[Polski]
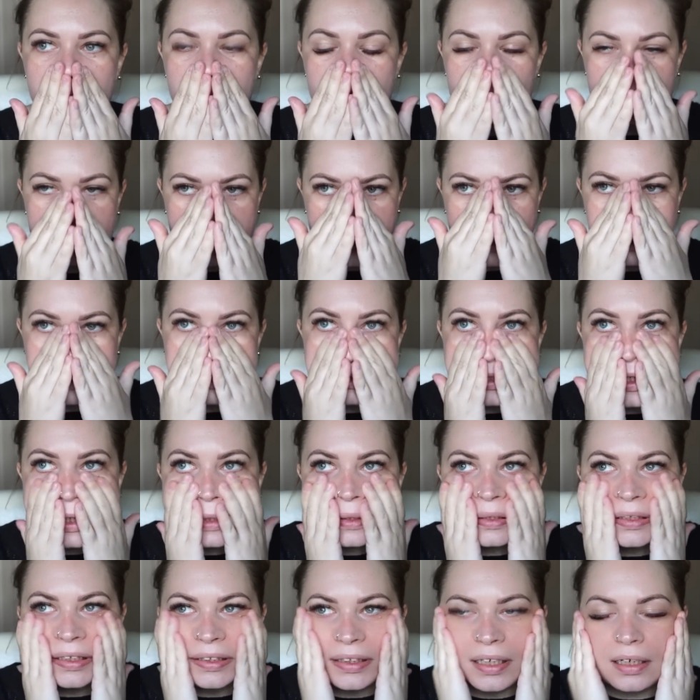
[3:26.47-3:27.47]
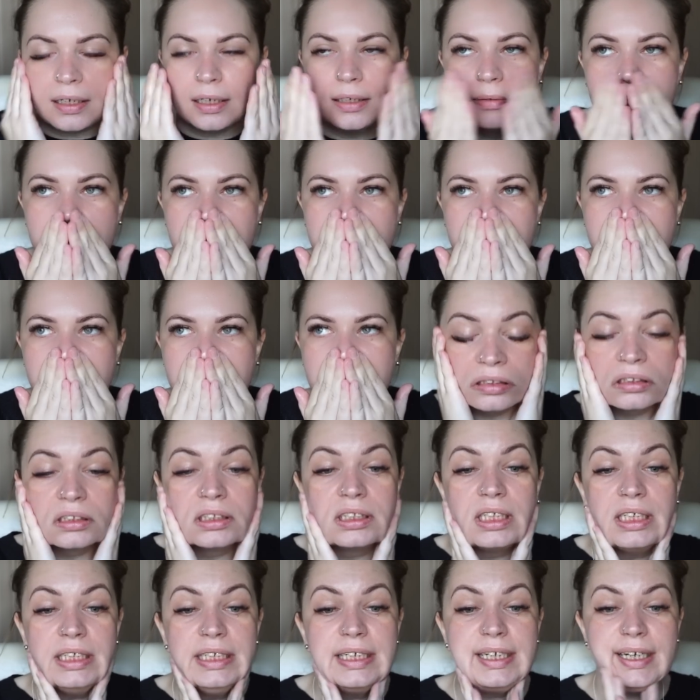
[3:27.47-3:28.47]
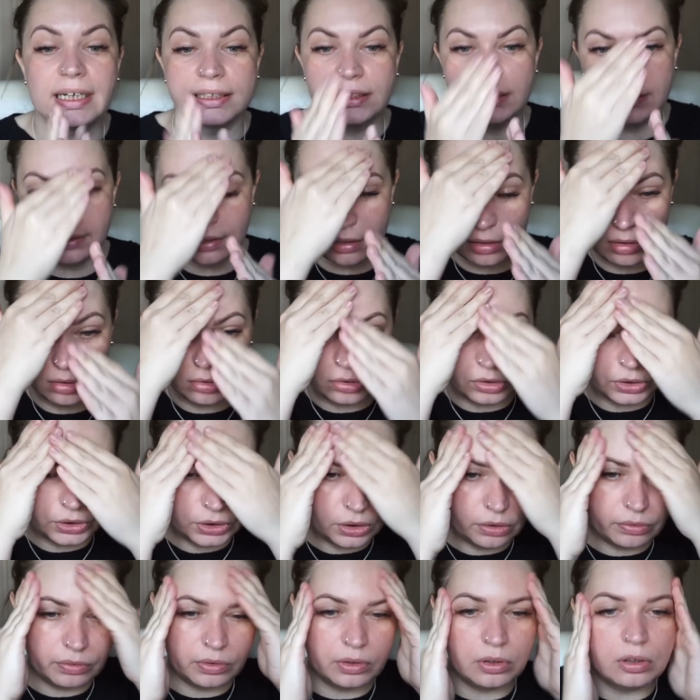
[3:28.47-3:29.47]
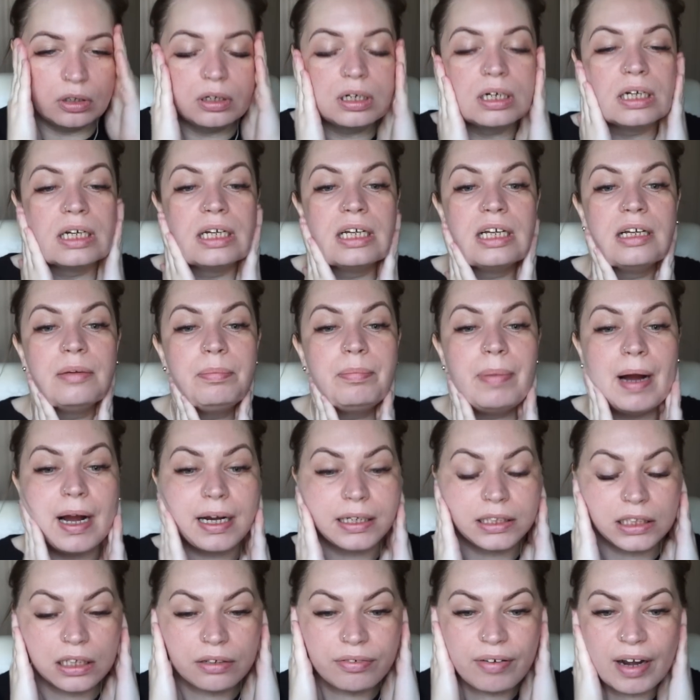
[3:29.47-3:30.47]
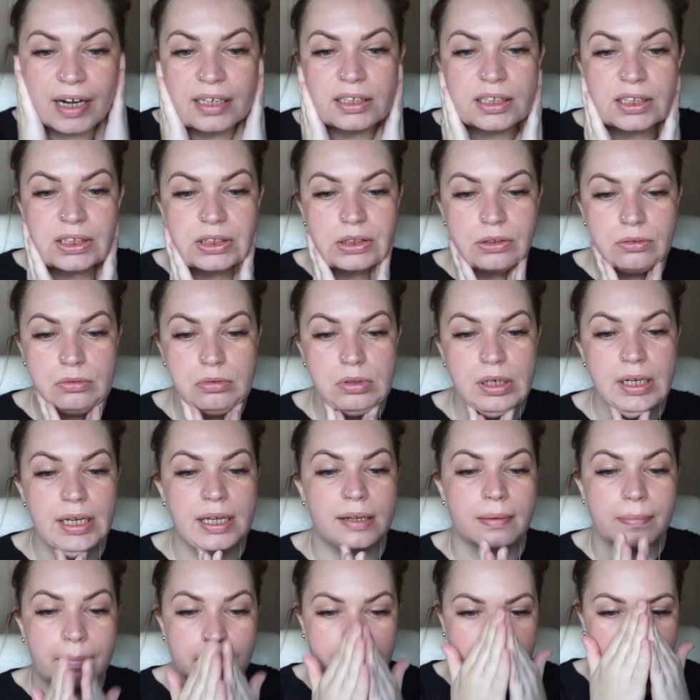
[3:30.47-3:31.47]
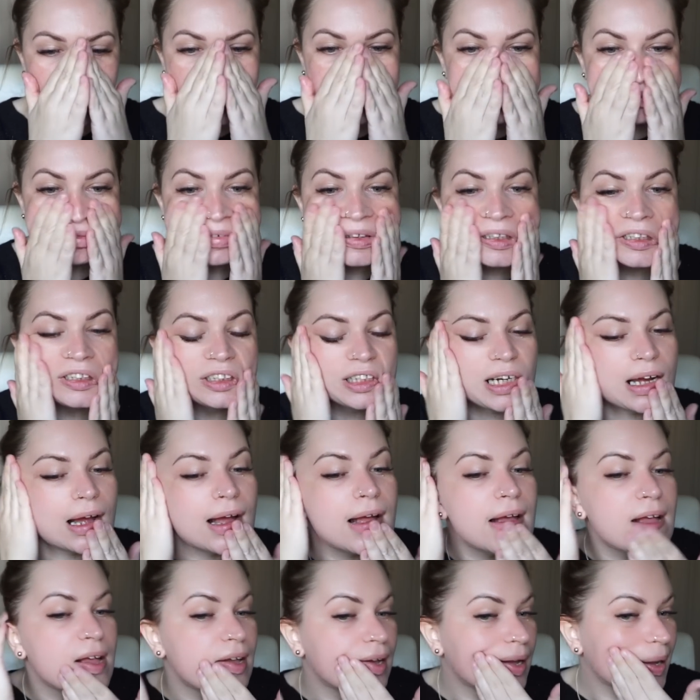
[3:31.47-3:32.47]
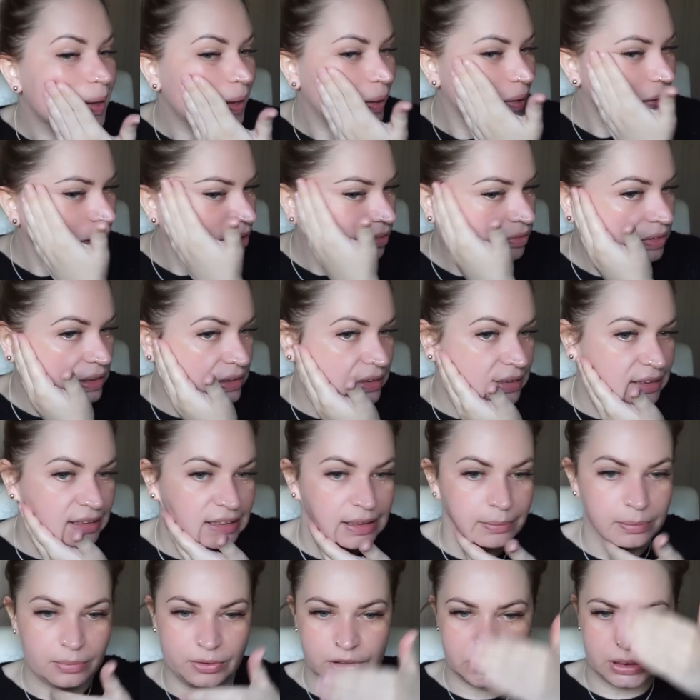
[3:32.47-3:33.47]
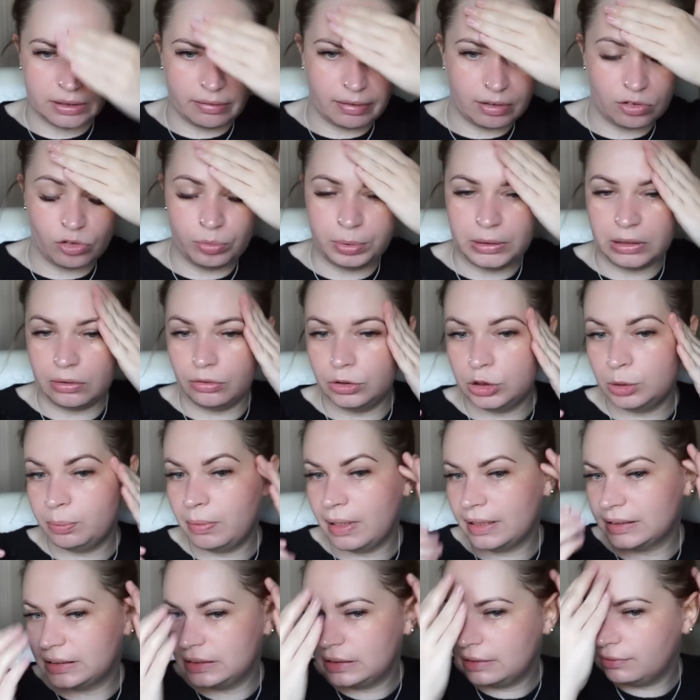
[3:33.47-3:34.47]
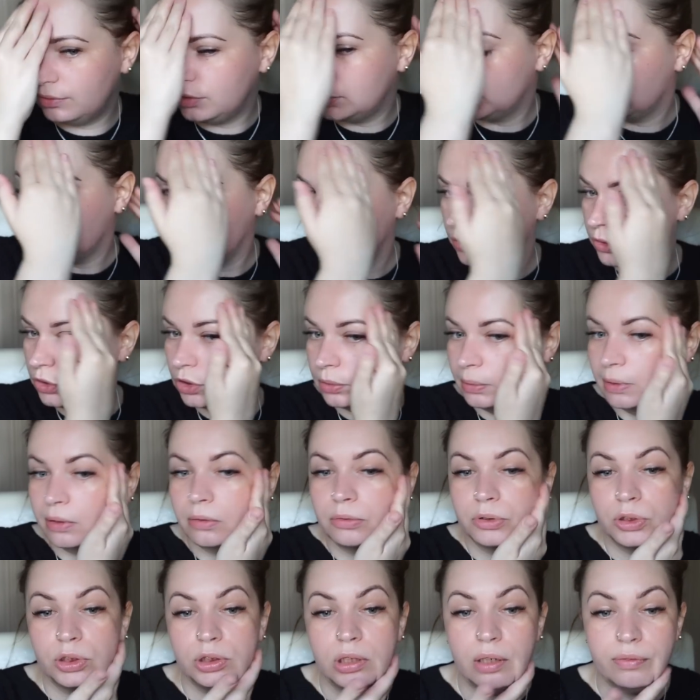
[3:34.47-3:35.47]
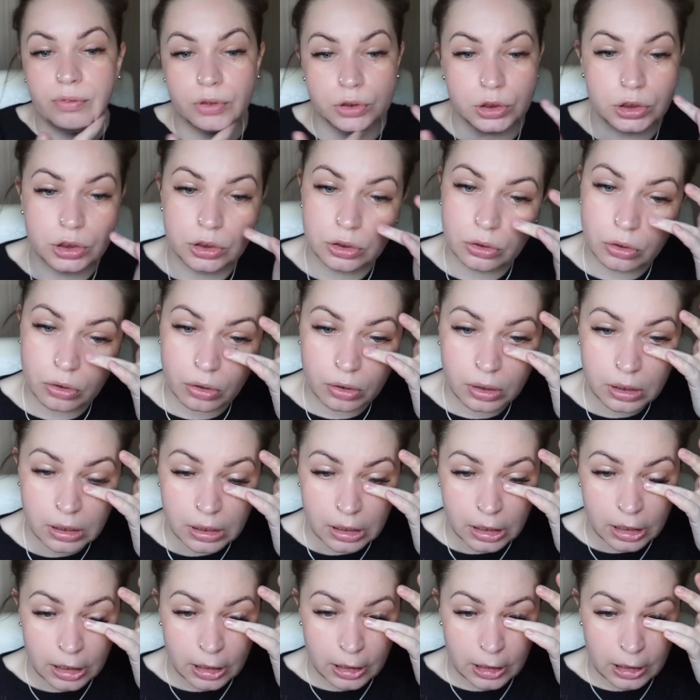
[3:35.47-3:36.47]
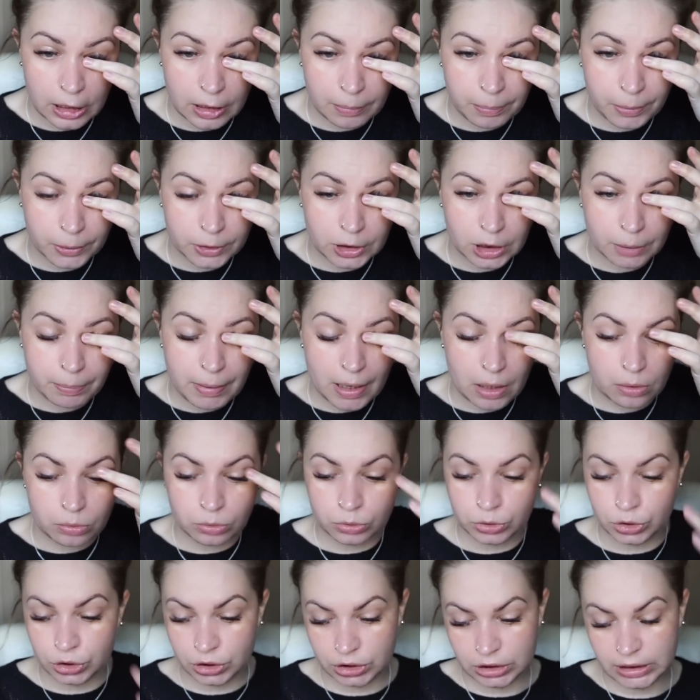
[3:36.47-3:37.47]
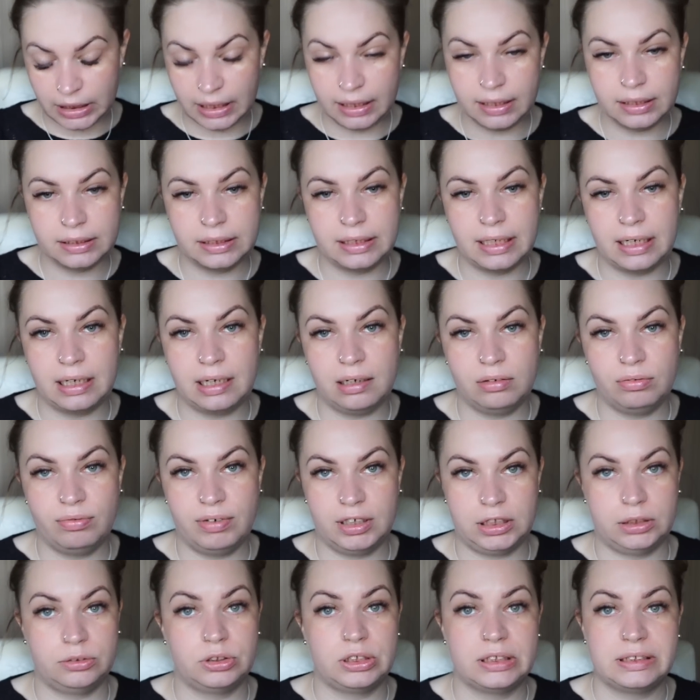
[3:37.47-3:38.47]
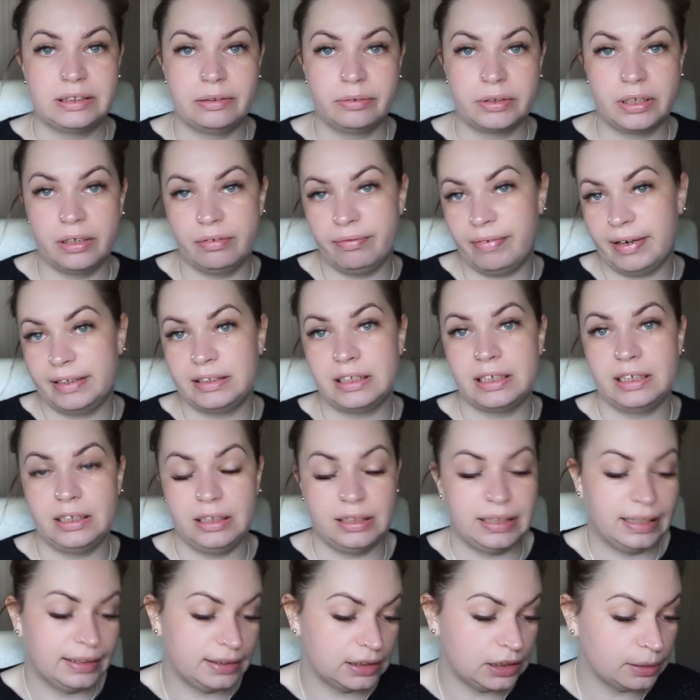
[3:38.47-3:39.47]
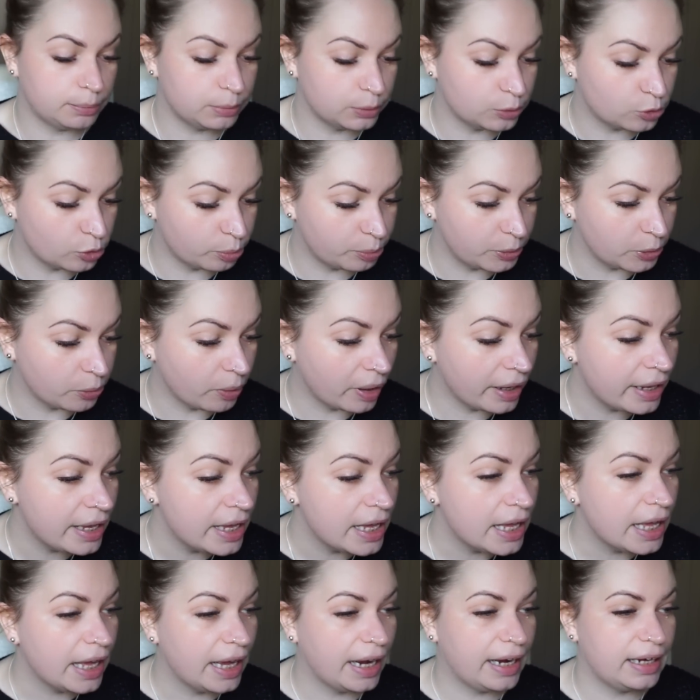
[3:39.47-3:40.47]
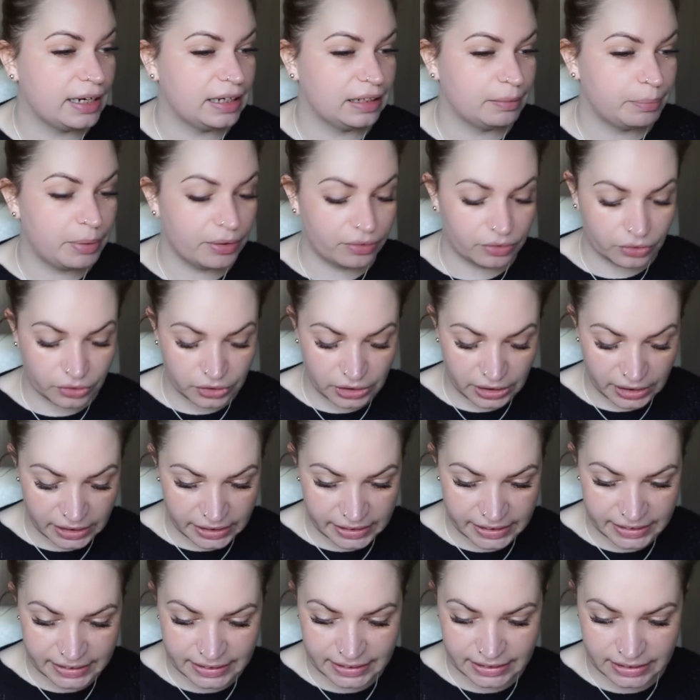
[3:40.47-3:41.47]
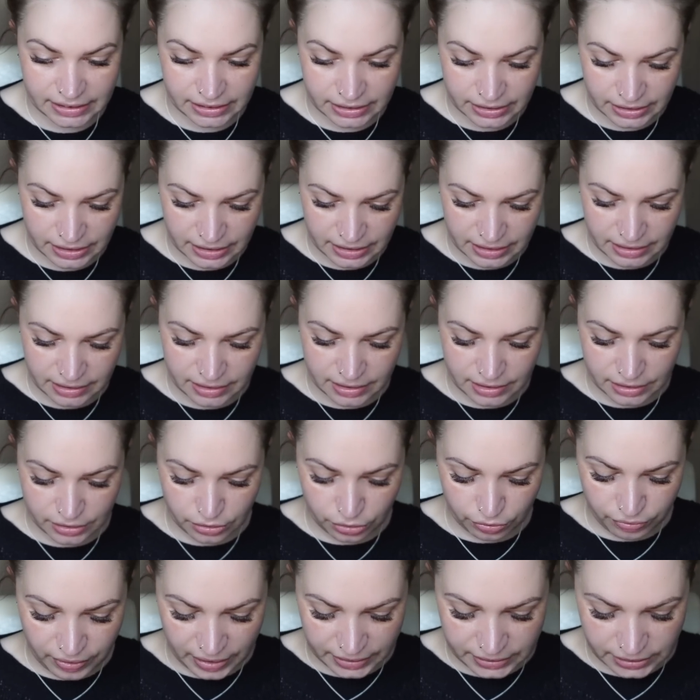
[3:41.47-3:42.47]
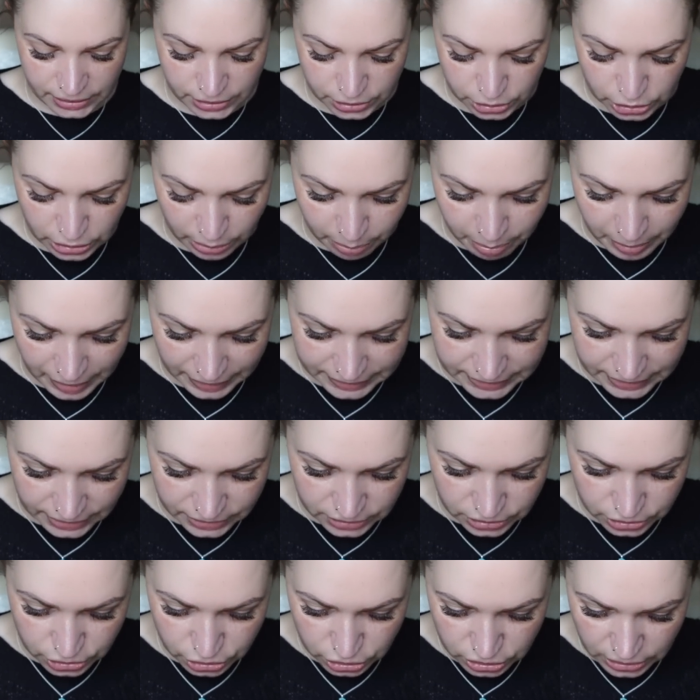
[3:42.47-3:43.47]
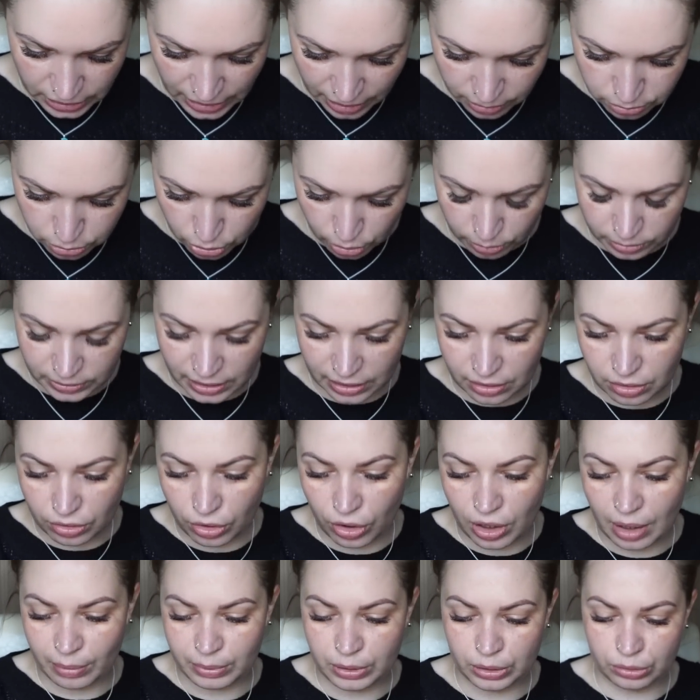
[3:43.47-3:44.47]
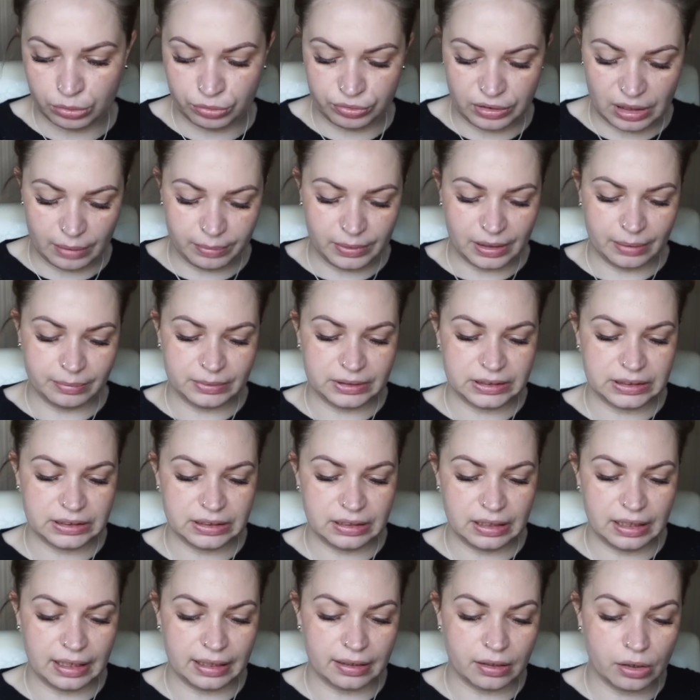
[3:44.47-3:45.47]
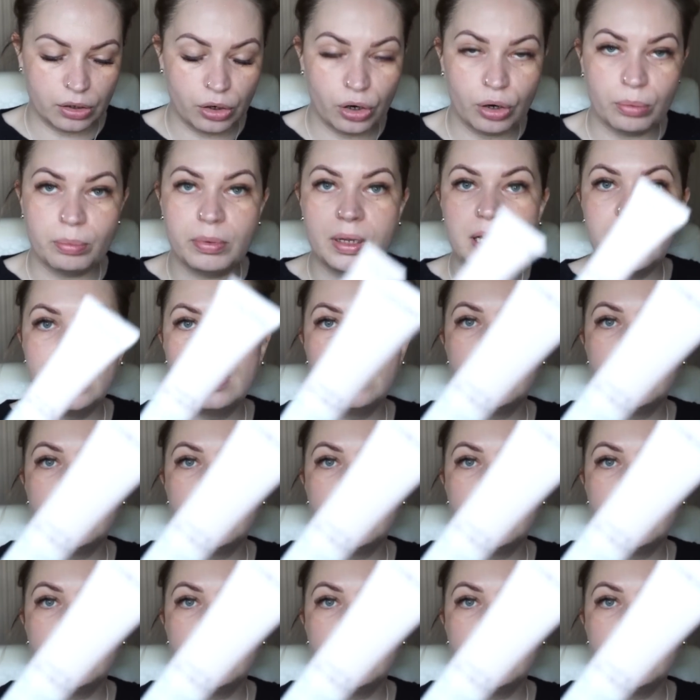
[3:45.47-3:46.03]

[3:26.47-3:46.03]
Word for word: delikatnie tak delikatnie tak kokosowo e, pachnie, fajnie skórę nawilża, e, więc gdybym chciała kupić jakąś bazę nawilżającą, jakąś nowość, to e, po tych paru użyciach ta uważam, że całkiem fajna i chętnie bym kupiła, ale na pewno nie jest e, fajniejsza baza niż ta, którą tak kocham i uwielbiam z Lancome.